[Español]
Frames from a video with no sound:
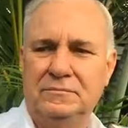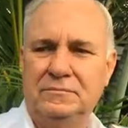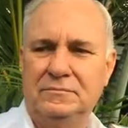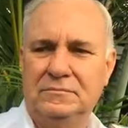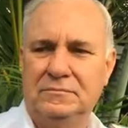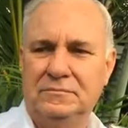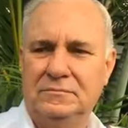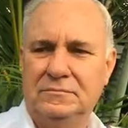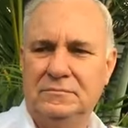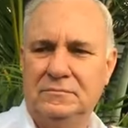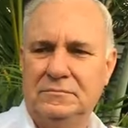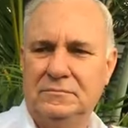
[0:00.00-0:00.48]
¿Y
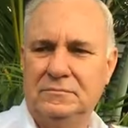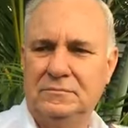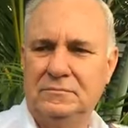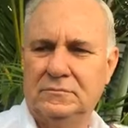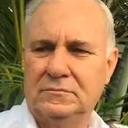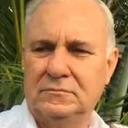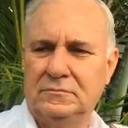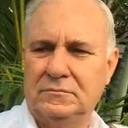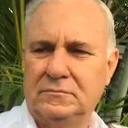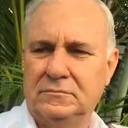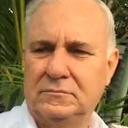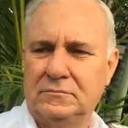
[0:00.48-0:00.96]
en este
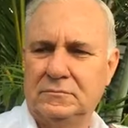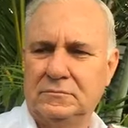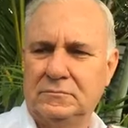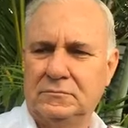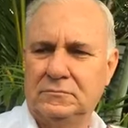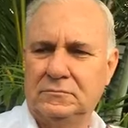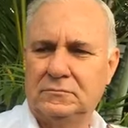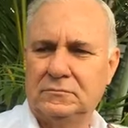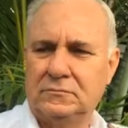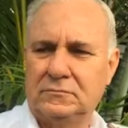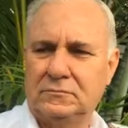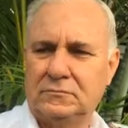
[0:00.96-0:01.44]
fondo de
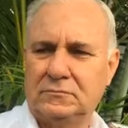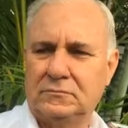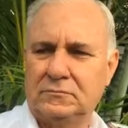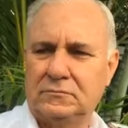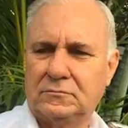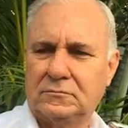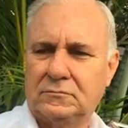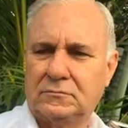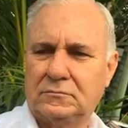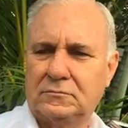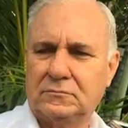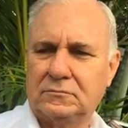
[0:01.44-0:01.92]
cuál,
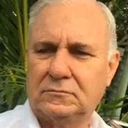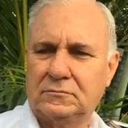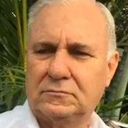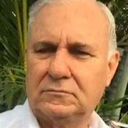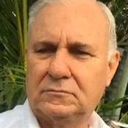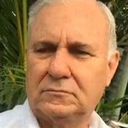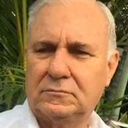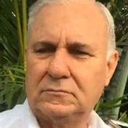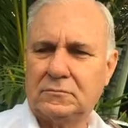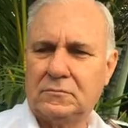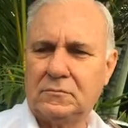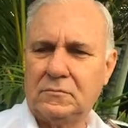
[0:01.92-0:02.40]
cuál es la
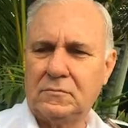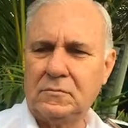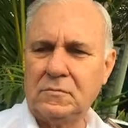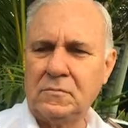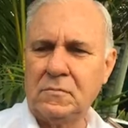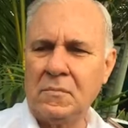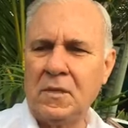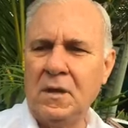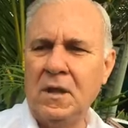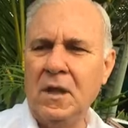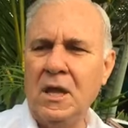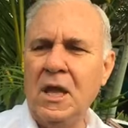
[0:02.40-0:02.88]
inversión?
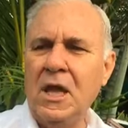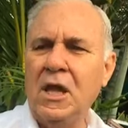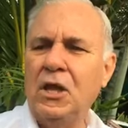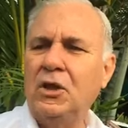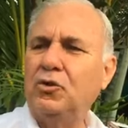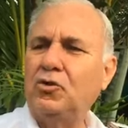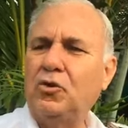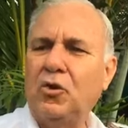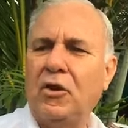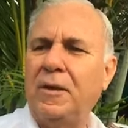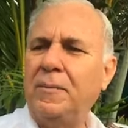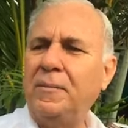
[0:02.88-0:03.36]

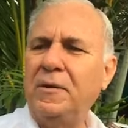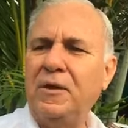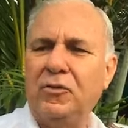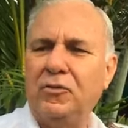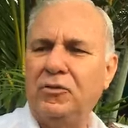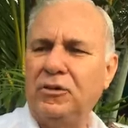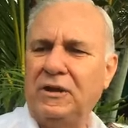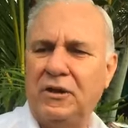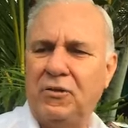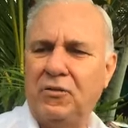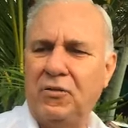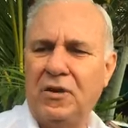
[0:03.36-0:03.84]
Todavía
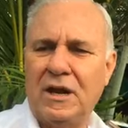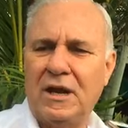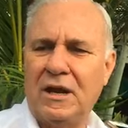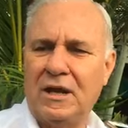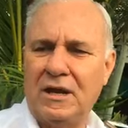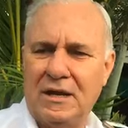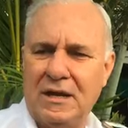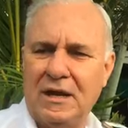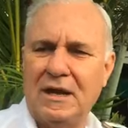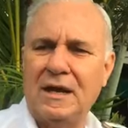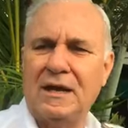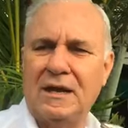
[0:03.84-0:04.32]
no tengo
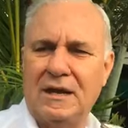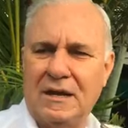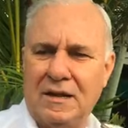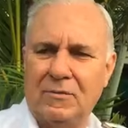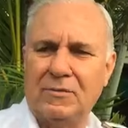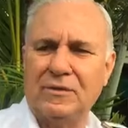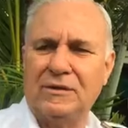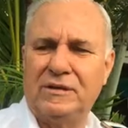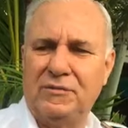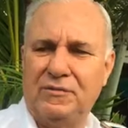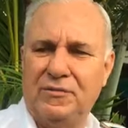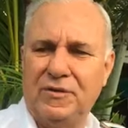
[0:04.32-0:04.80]
la, la,
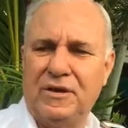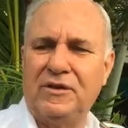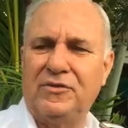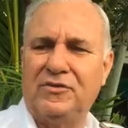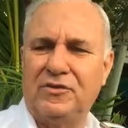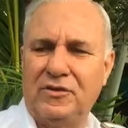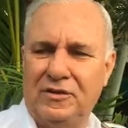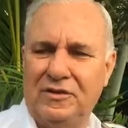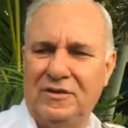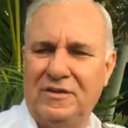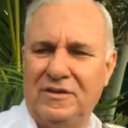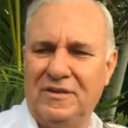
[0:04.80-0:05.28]

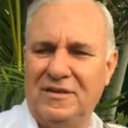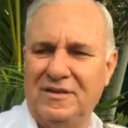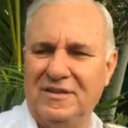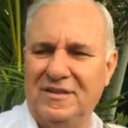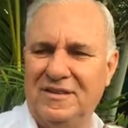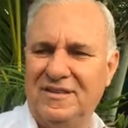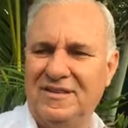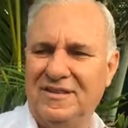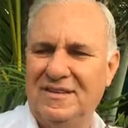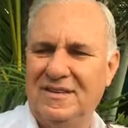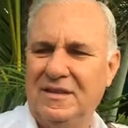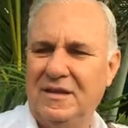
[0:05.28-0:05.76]
cuantificación.
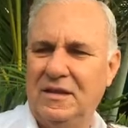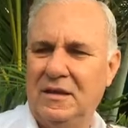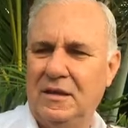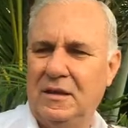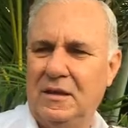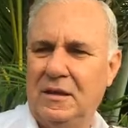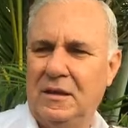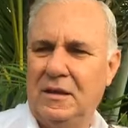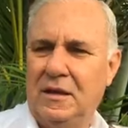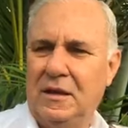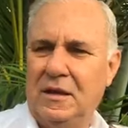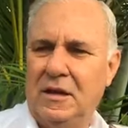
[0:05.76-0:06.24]
¿Hasta cuándo
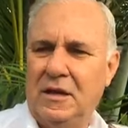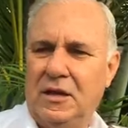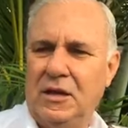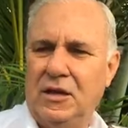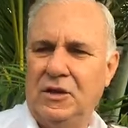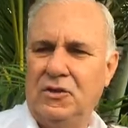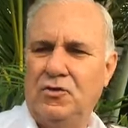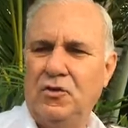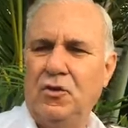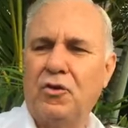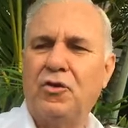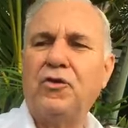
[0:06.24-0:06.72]
la va a tener?
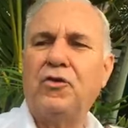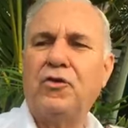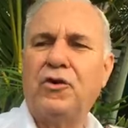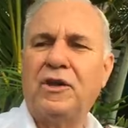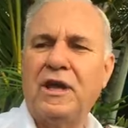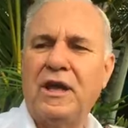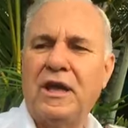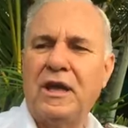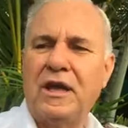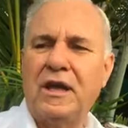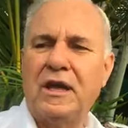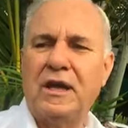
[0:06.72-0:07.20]
Yo creo
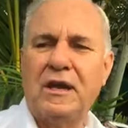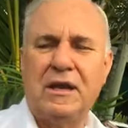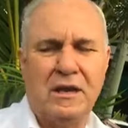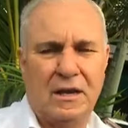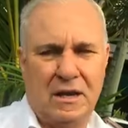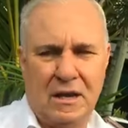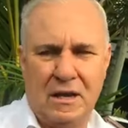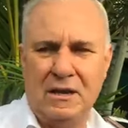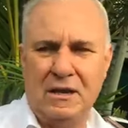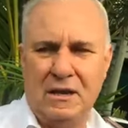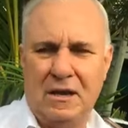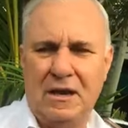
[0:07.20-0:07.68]
que
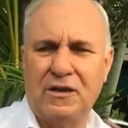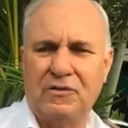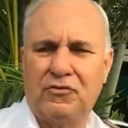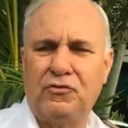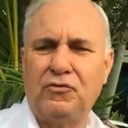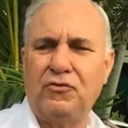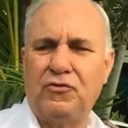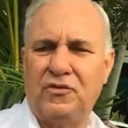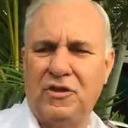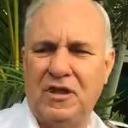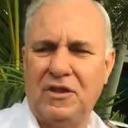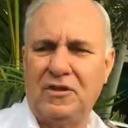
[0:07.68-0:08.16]
en,
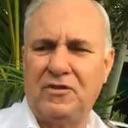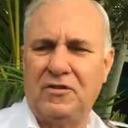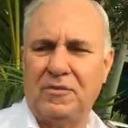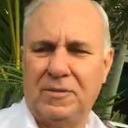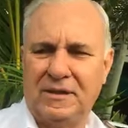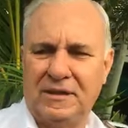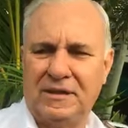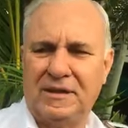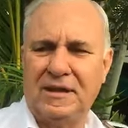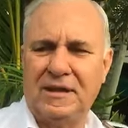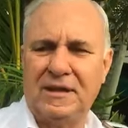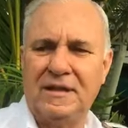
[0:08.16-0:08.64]
estos días la va
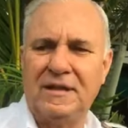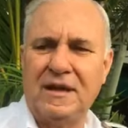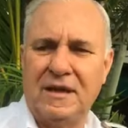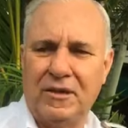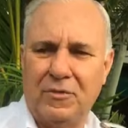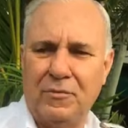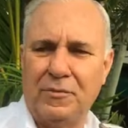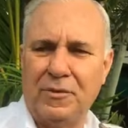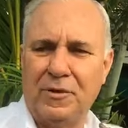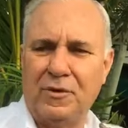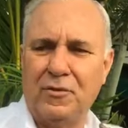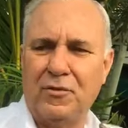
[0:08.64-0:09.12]
a tener ya
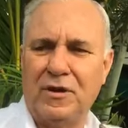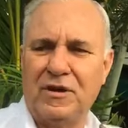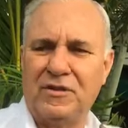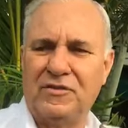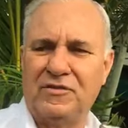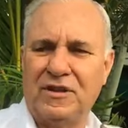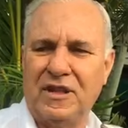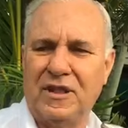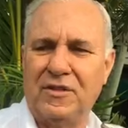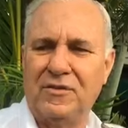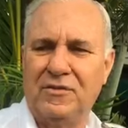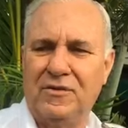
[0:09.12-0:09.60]
gobierno del
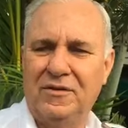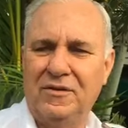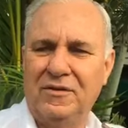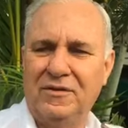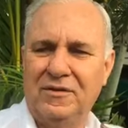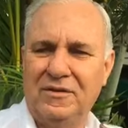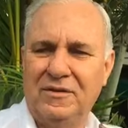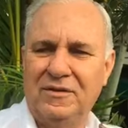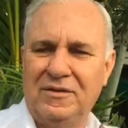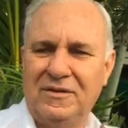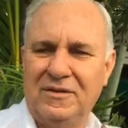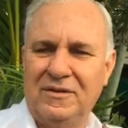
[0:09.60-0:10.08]
Estado.
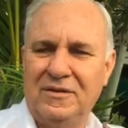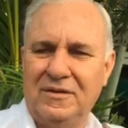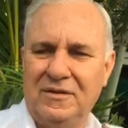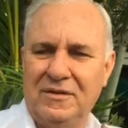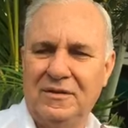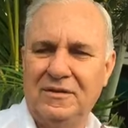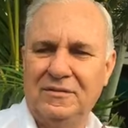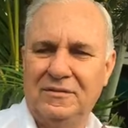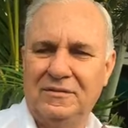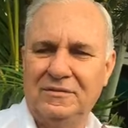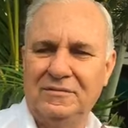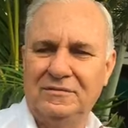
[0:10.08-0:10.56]

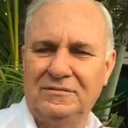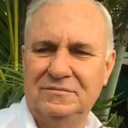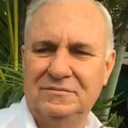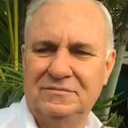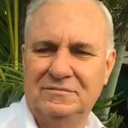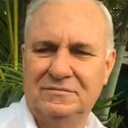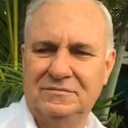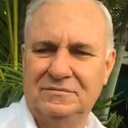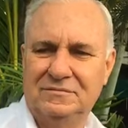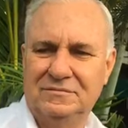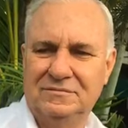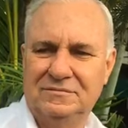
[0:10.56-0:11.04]
¿Ya
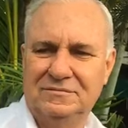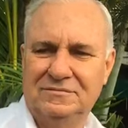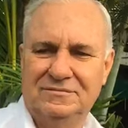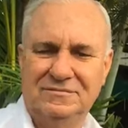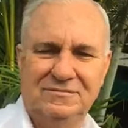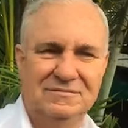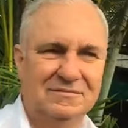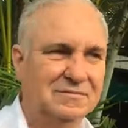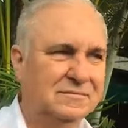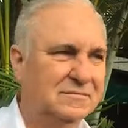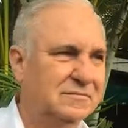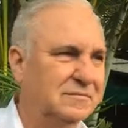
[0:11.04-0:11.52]
se tuvo
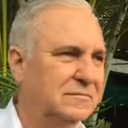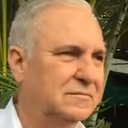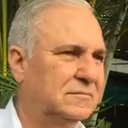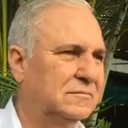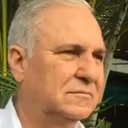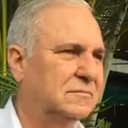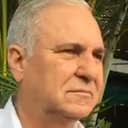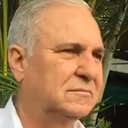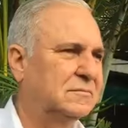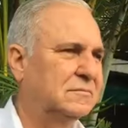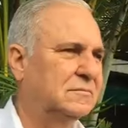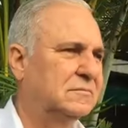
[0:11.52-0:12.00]

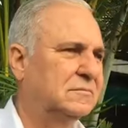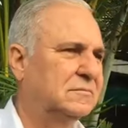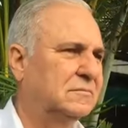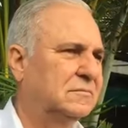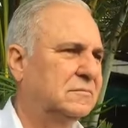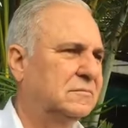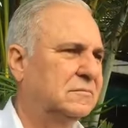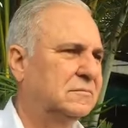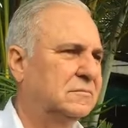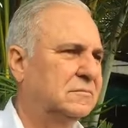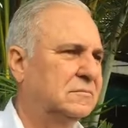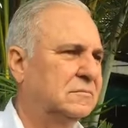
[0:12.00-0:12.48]
contacto con
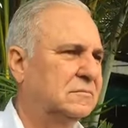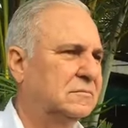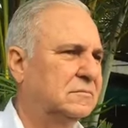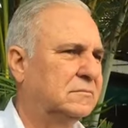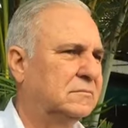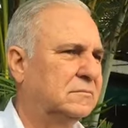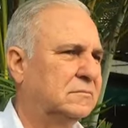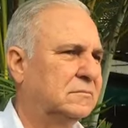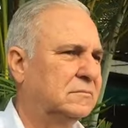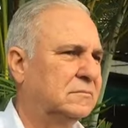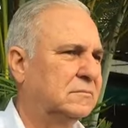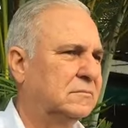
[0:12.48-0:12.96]
Indira
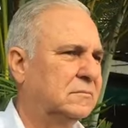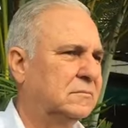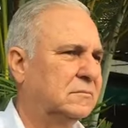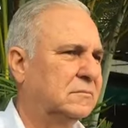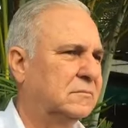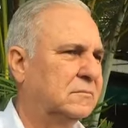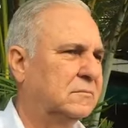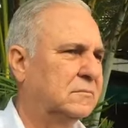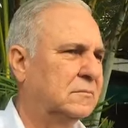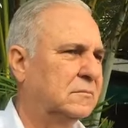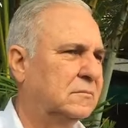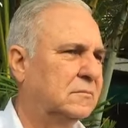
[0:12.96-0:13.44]
Vizcaíno, por
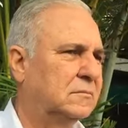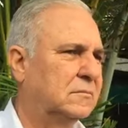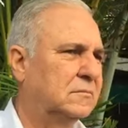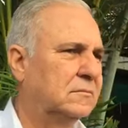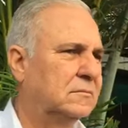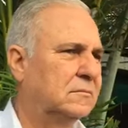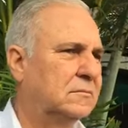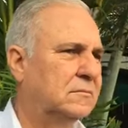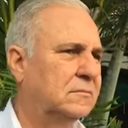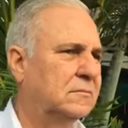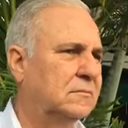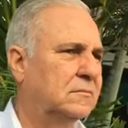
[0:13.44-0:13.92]
ser la
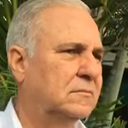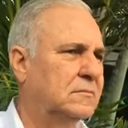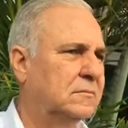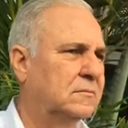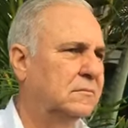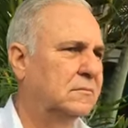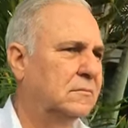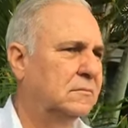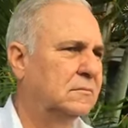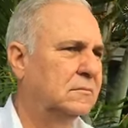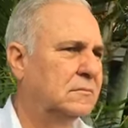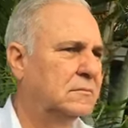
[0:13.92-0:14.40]
delegada
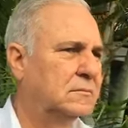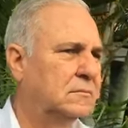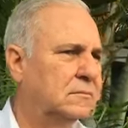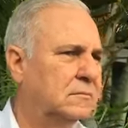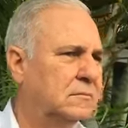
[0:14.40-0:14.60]
este,